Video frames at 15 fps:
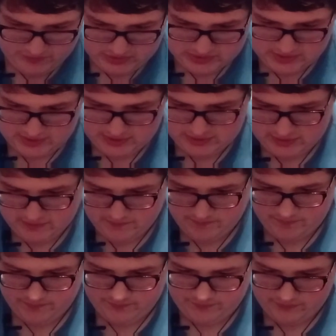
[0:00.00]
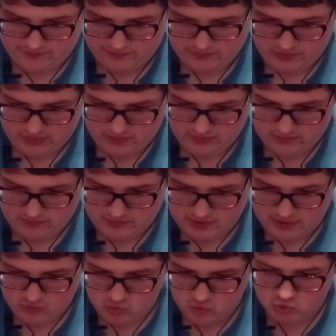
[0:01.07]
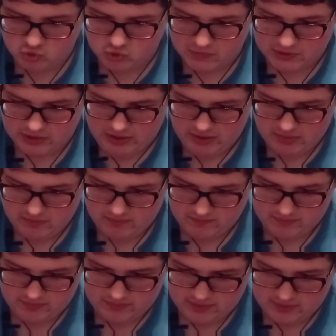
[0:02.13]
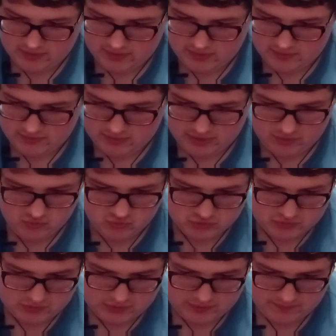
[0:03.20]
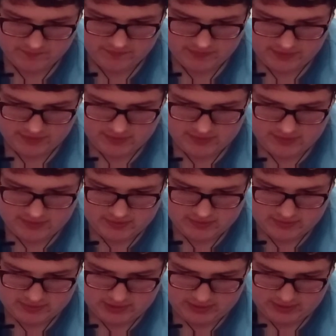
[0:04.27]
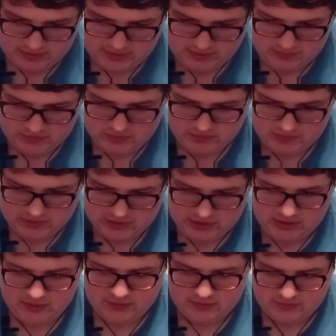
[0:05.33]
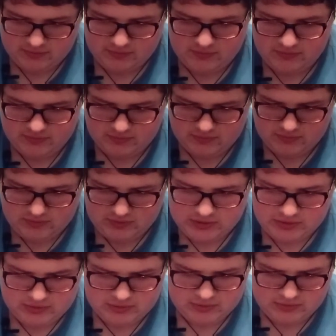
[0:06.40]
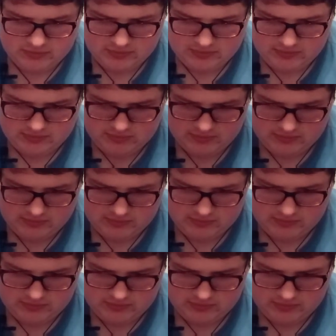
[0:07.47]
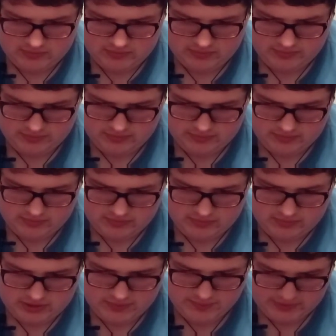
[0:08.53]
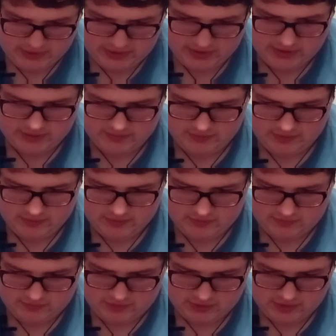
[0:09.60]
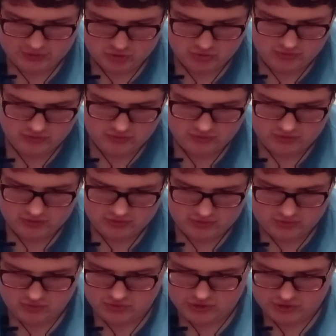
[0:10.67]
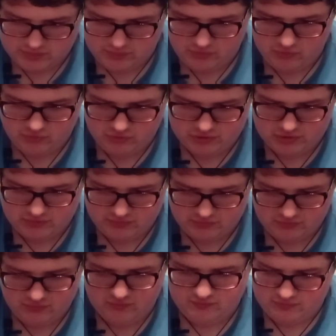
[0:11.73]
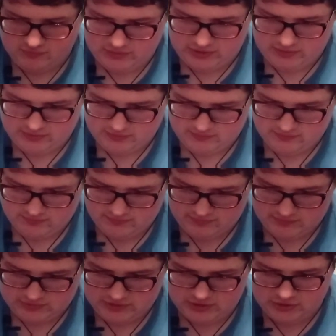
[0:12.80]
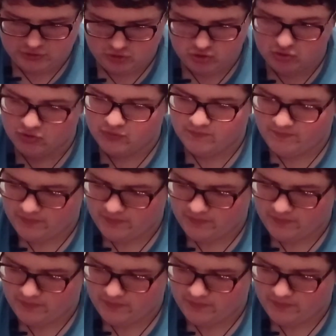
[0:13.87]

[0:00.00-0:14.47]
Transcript: средним. Про Гусмана. Про Гусмана. Так, имени меня и, и Плеханова хорошо. Росы и полуостров, ну, так, среднячок.